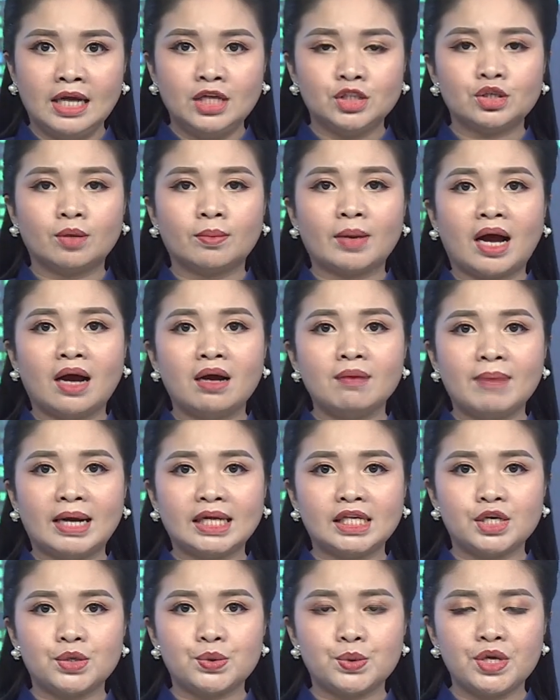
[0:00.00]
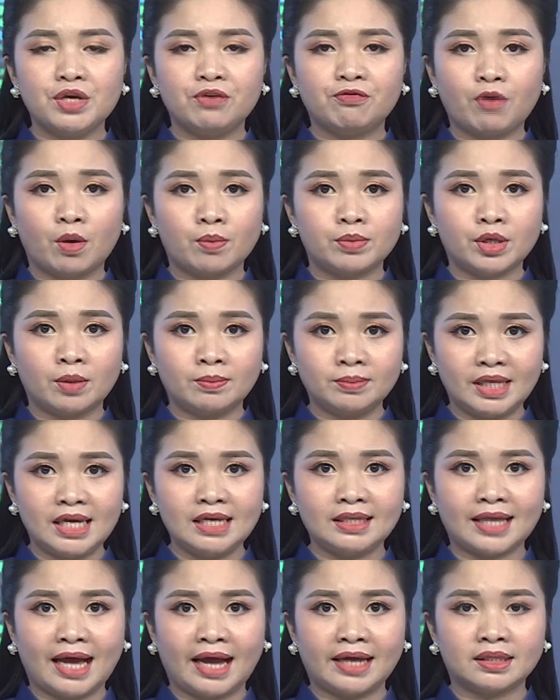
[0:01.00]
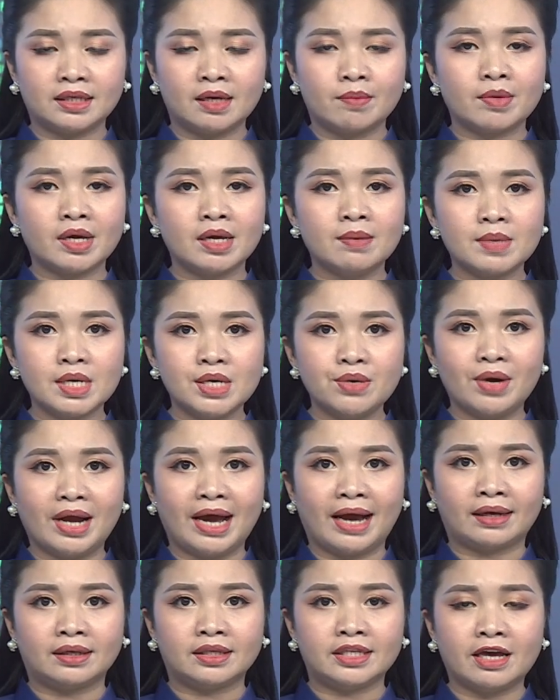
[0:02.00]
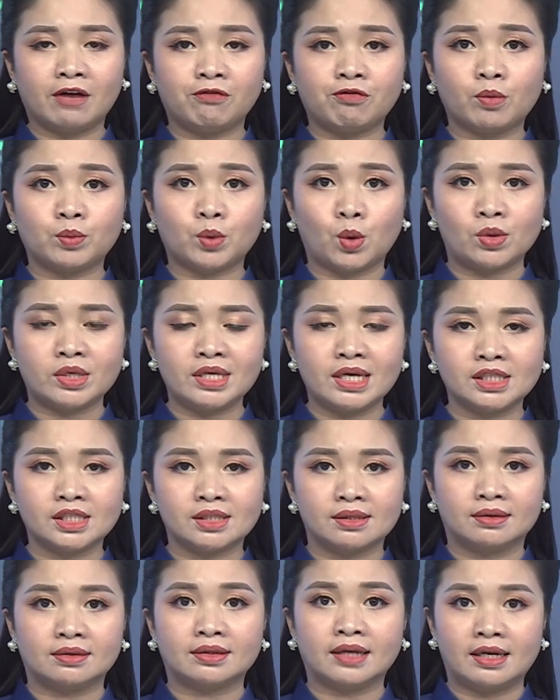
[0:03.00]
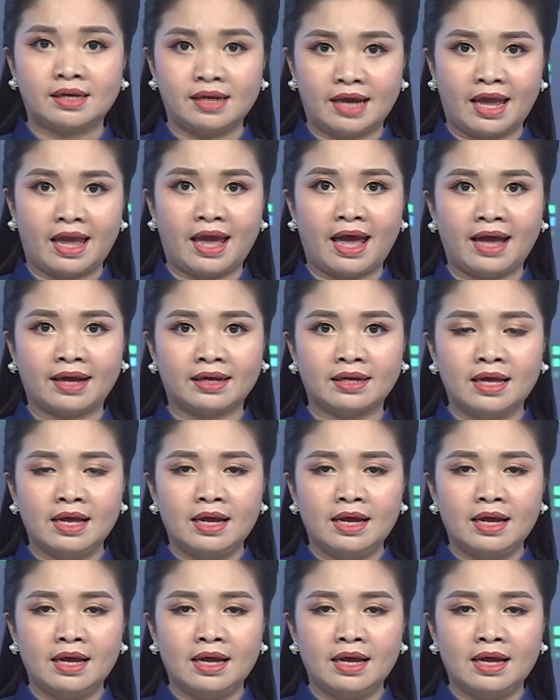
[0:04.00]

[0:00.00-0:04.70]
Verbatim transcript: trong đó Ban Chỉ huy Phòng chống thiên tai tìm kiếm cứu nạn và Phòng thủ dân sự tỉnh Nghệ An